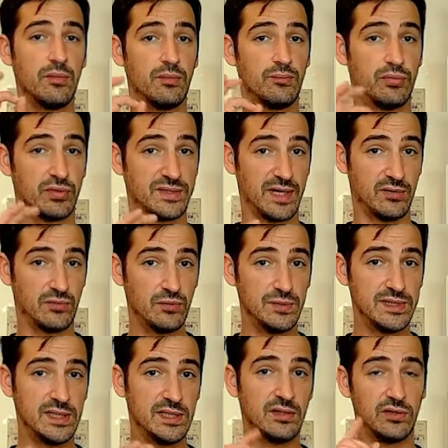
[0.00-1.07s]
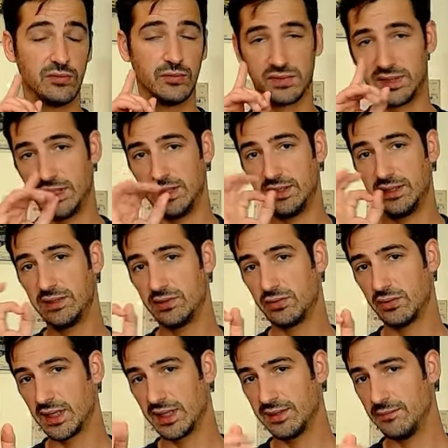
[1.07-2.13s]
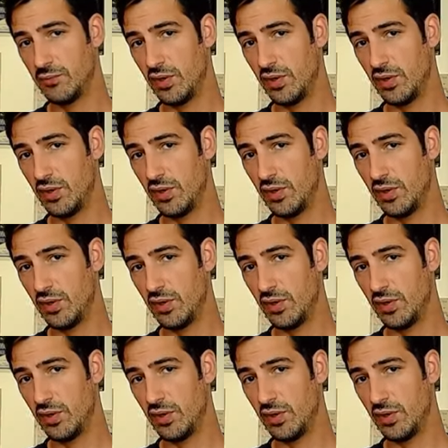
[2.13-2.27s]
pour sa cousine, dont il était secrètement